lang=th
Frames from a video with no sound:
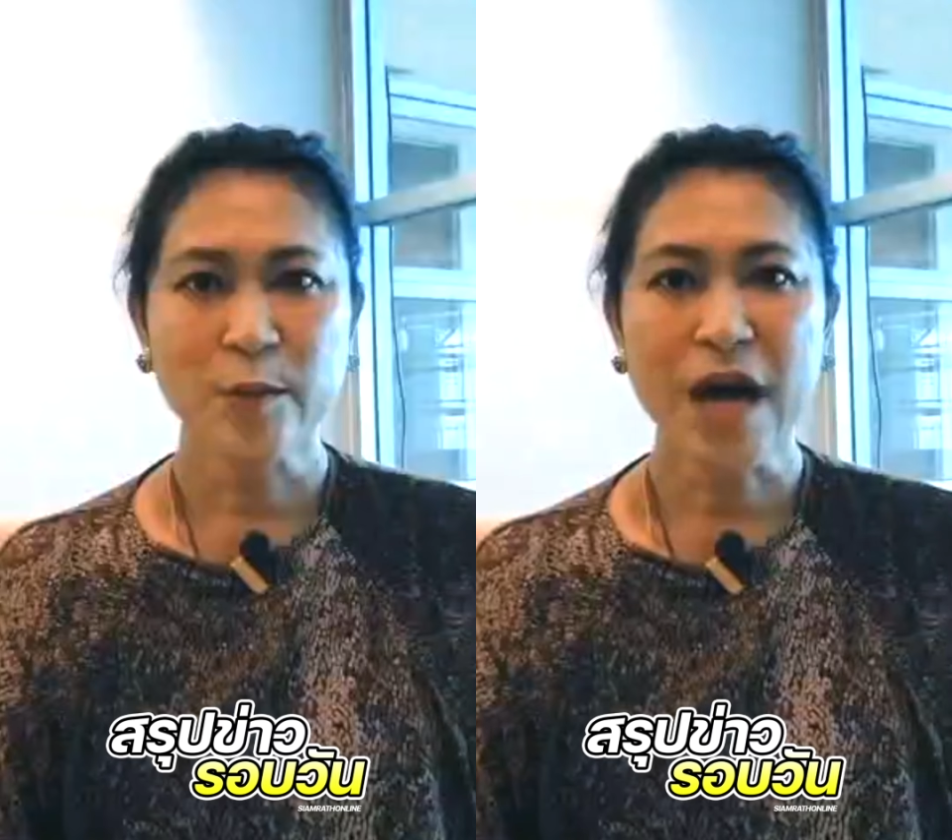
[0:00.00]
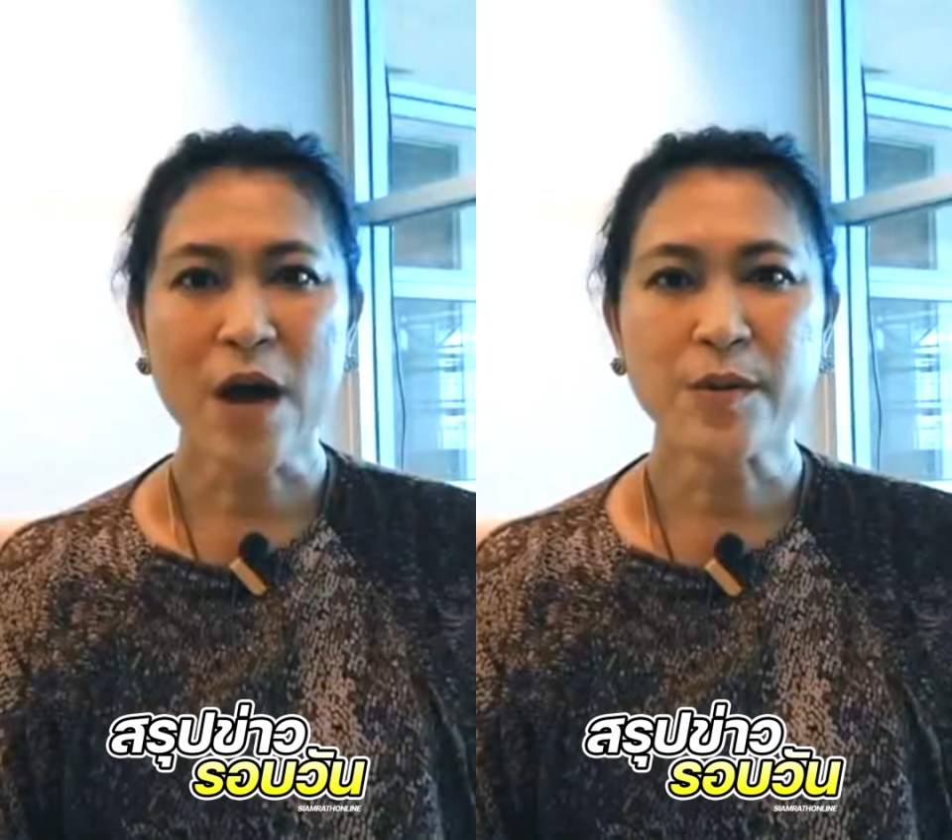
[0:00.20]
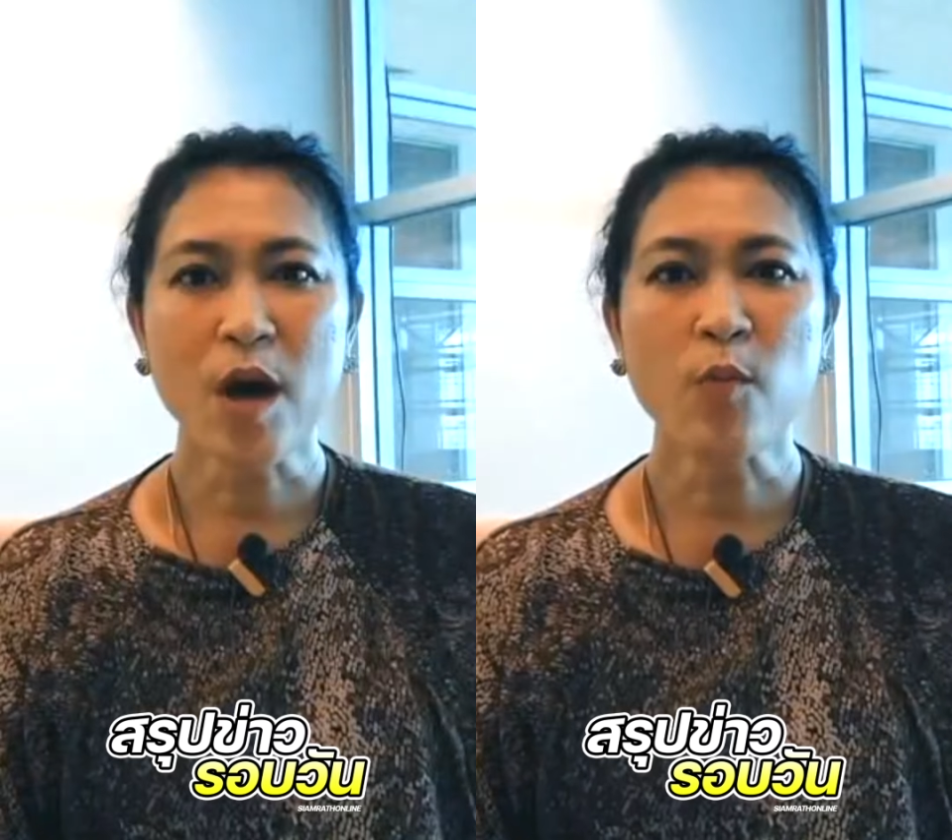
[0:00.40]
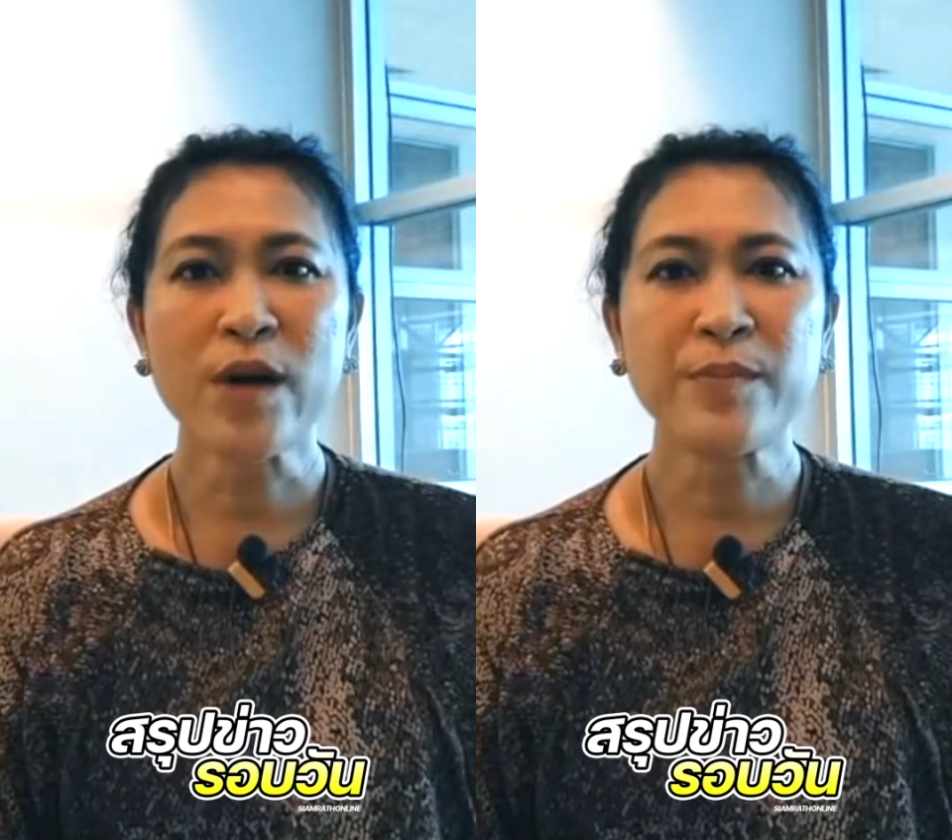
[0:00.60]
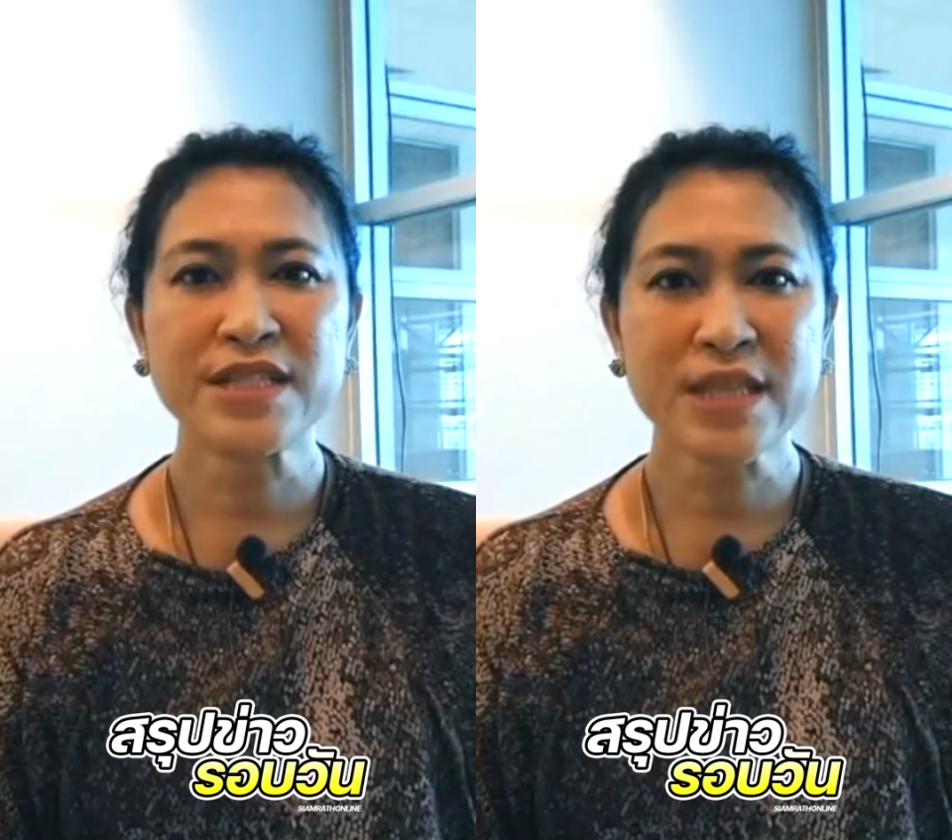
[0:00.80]
สรุปข่าว
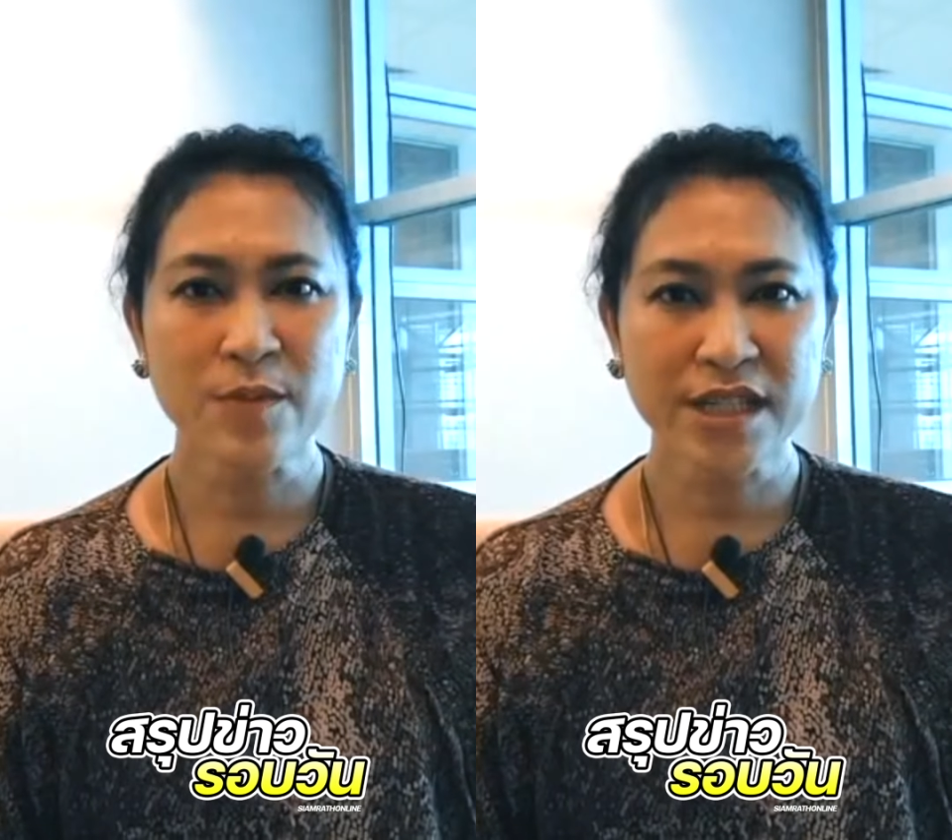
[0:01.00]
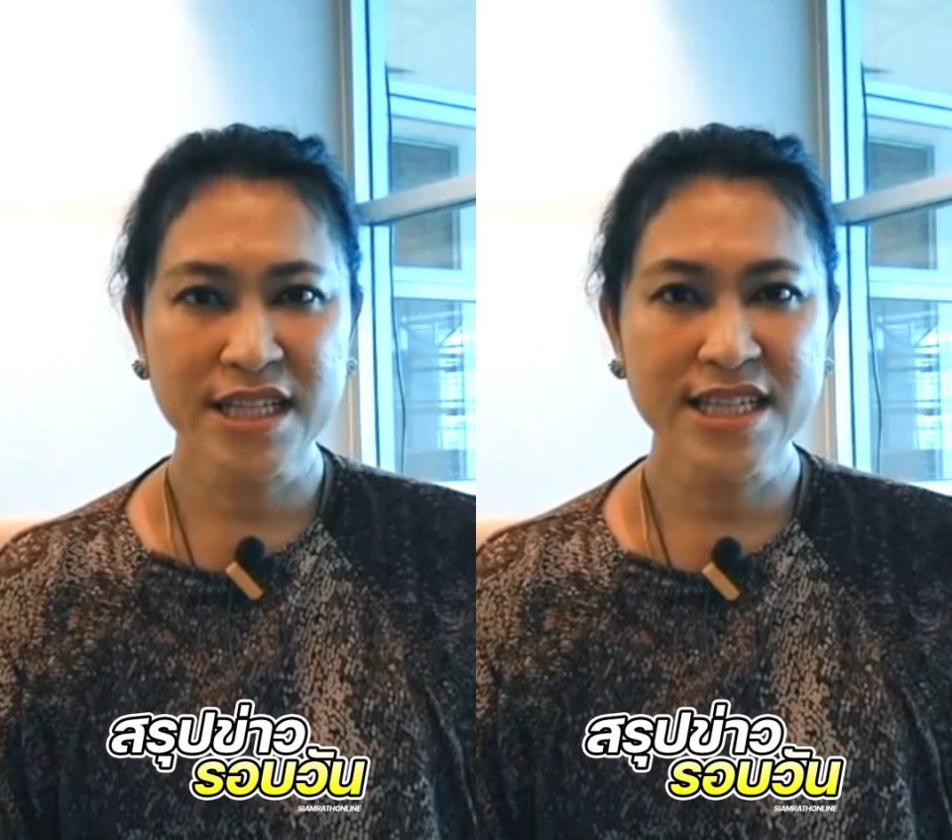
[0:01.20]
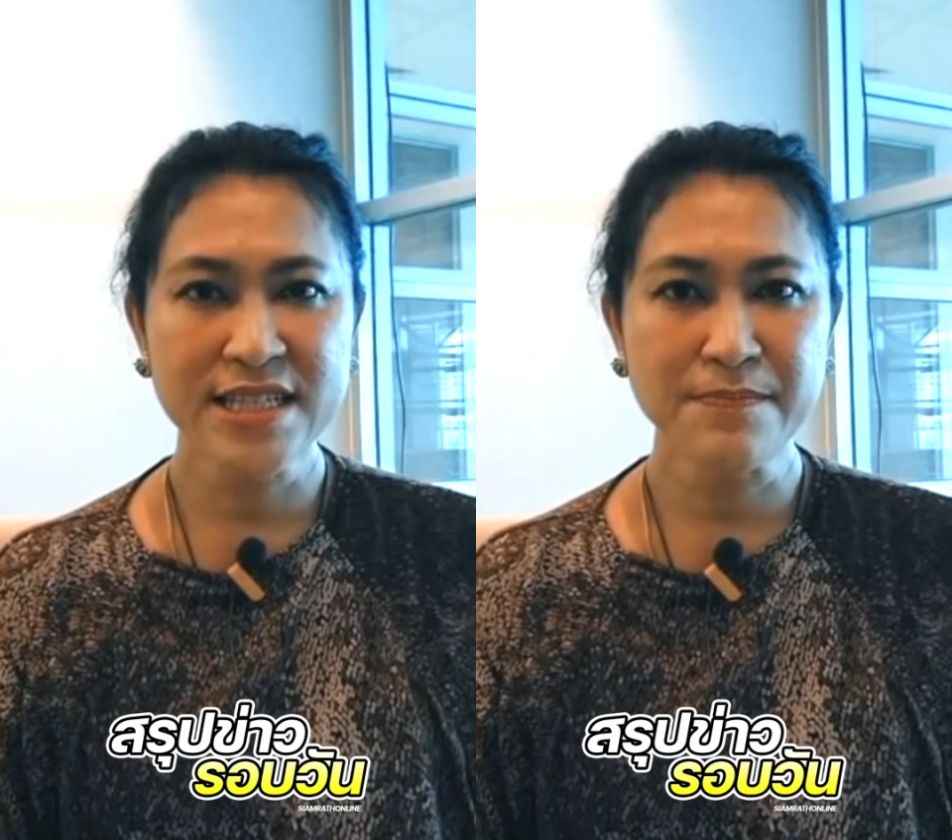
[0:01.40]
รอบวันประจำวัน